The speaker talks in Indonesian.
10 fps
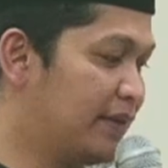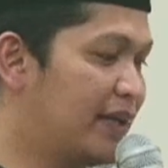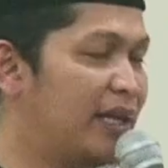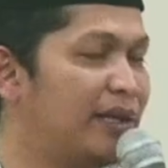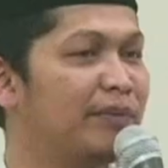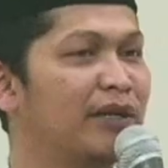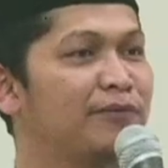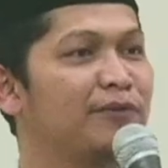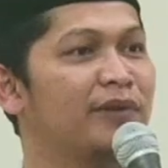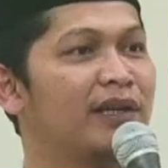
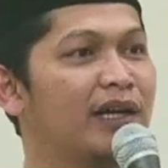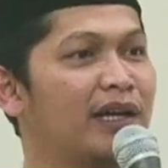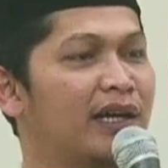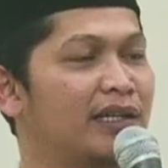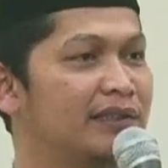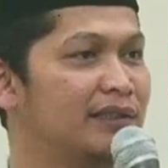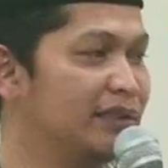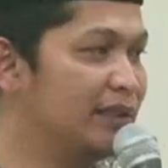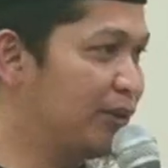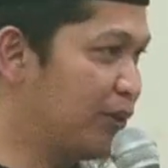Al-Maghfurlah
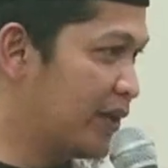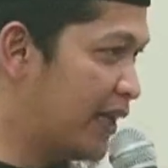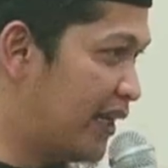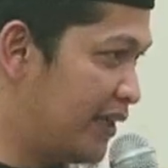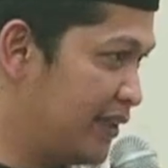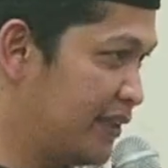Haji Nur Ali